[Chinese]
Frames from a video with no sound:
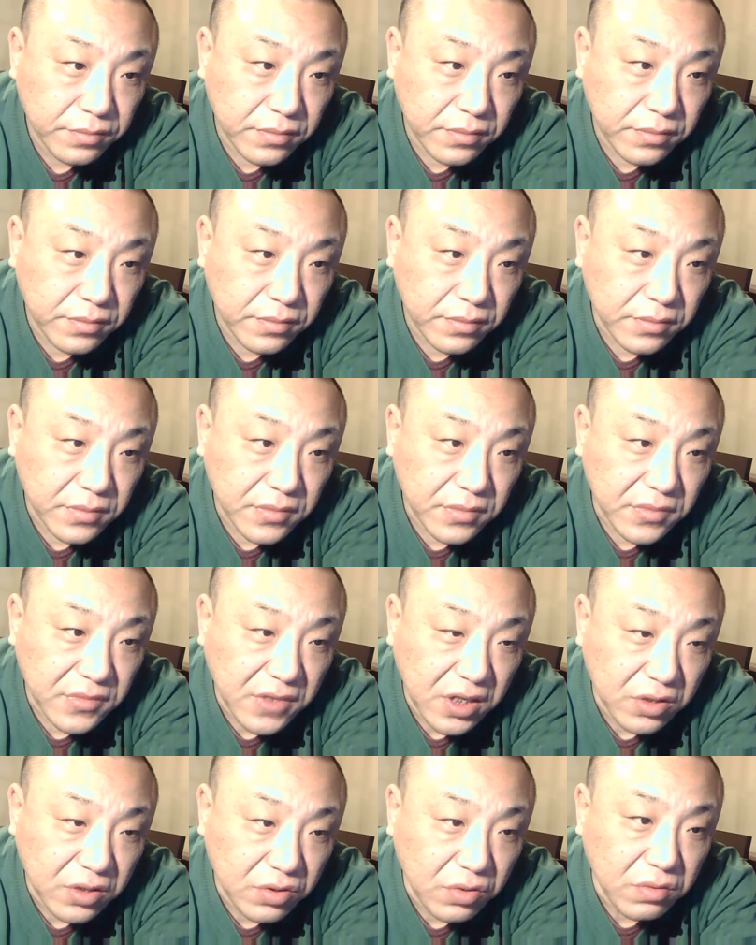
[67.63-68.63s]
你中国
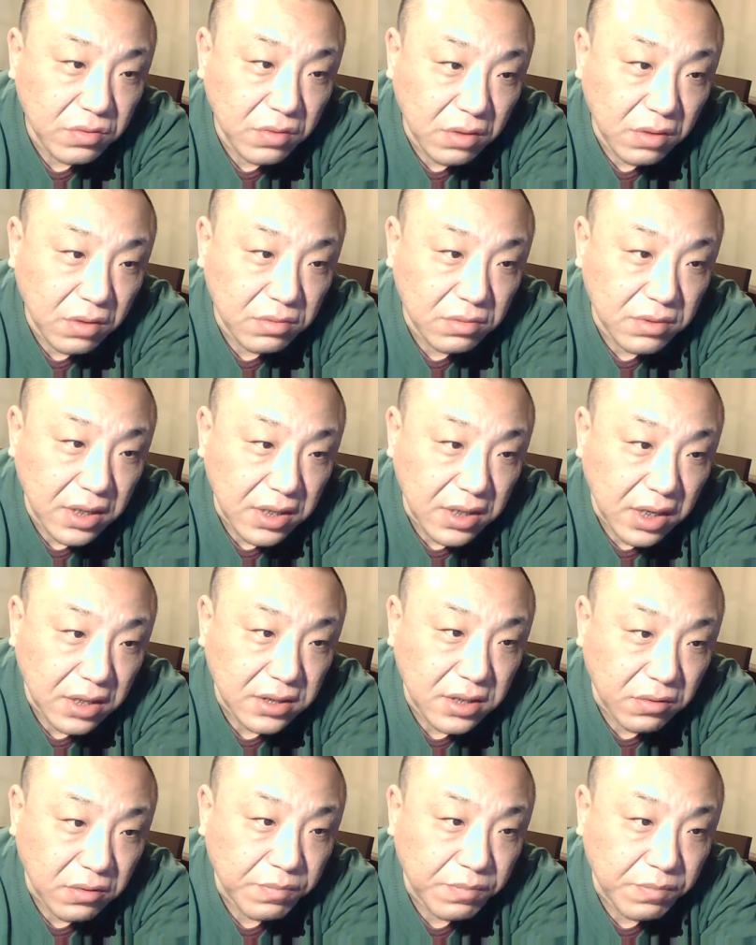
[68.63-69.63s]
共产党这伙暴徒，
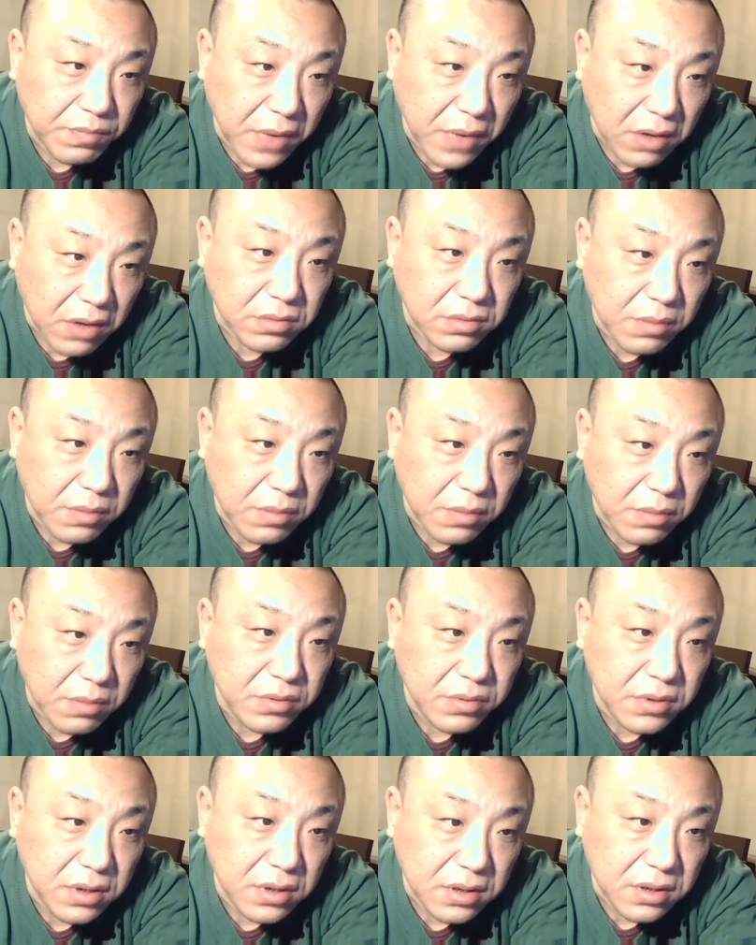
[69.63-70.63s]
要不是死到
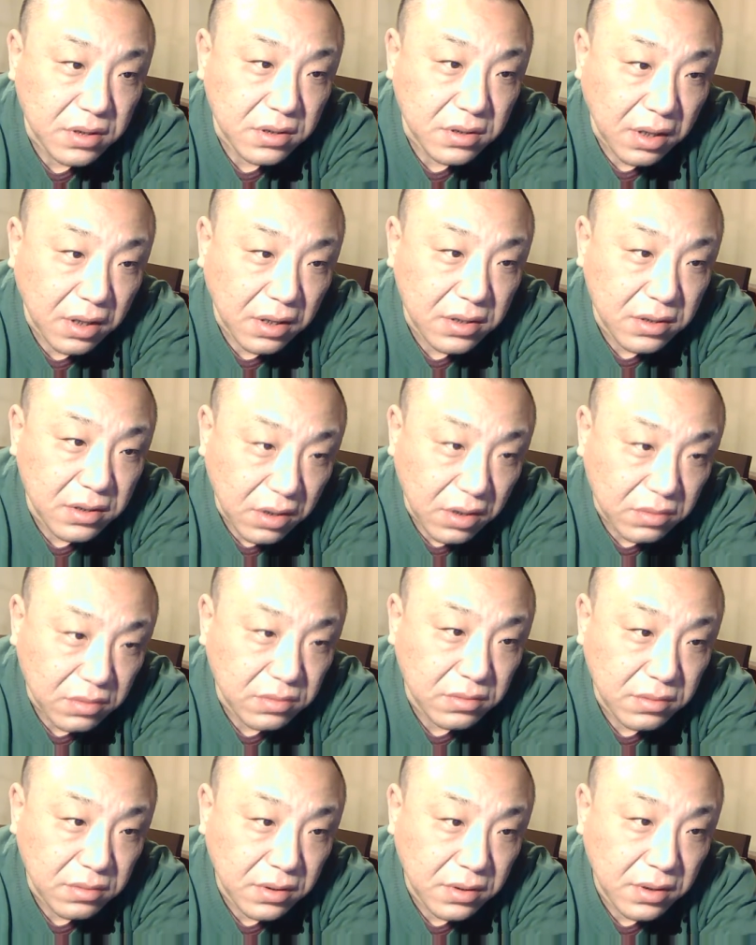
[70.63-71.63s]
临头，
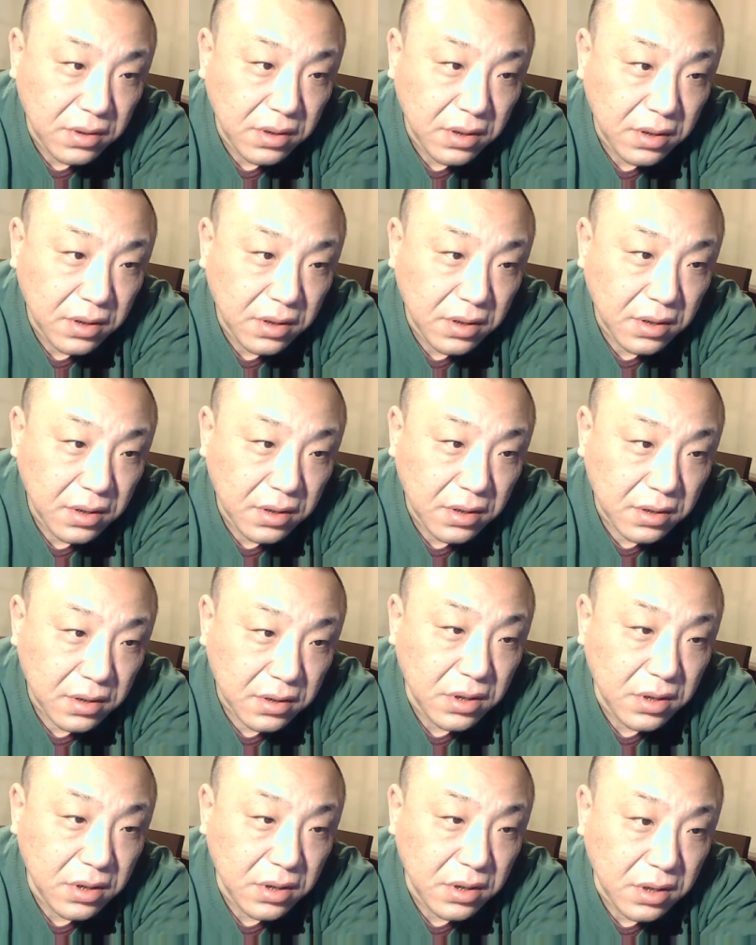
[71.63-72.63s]
你追
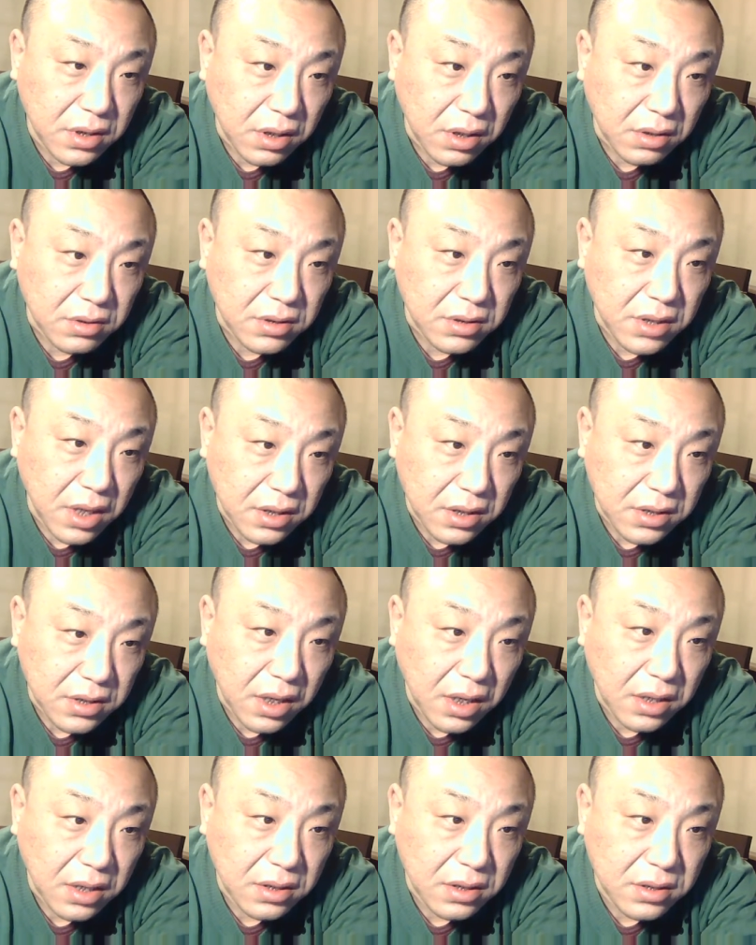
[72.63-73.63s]
到张扬、西月的
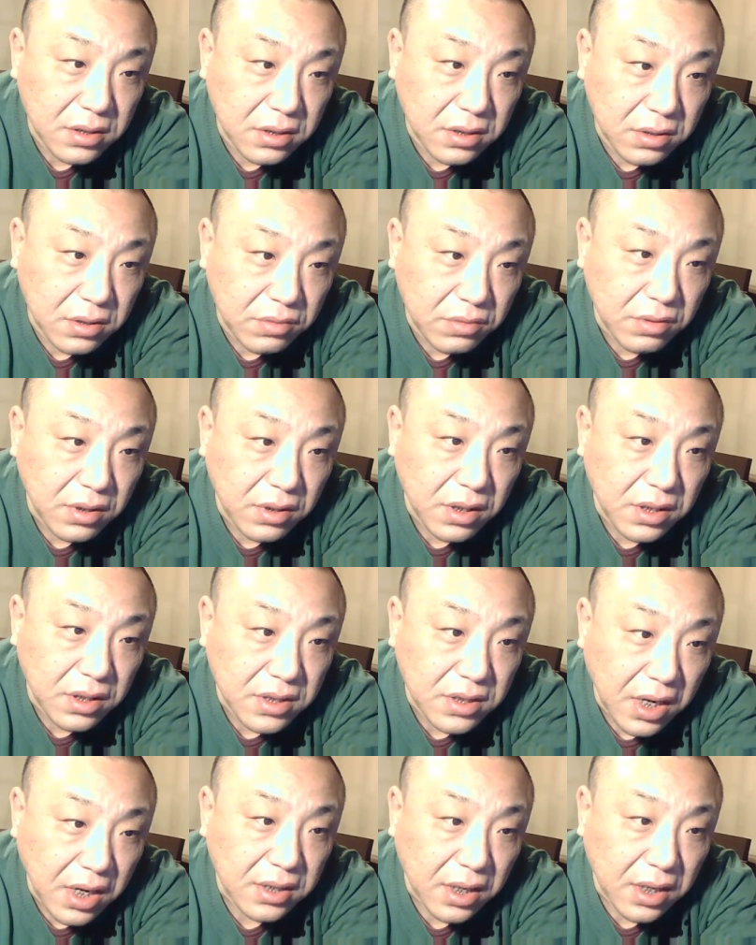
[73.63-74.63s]
家里来干什
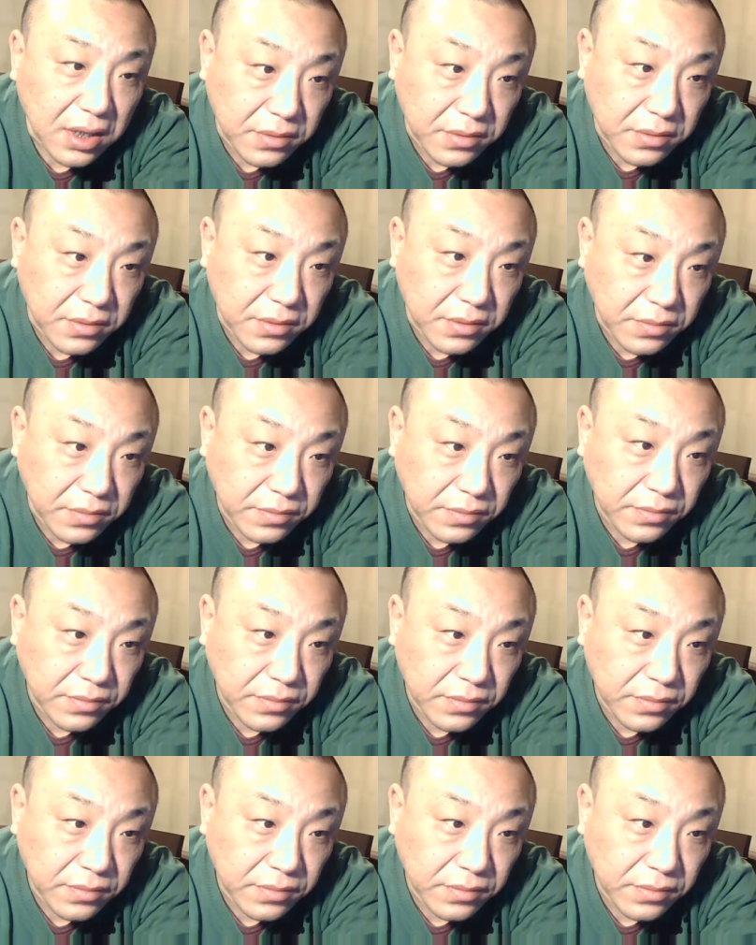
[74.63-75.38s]
么？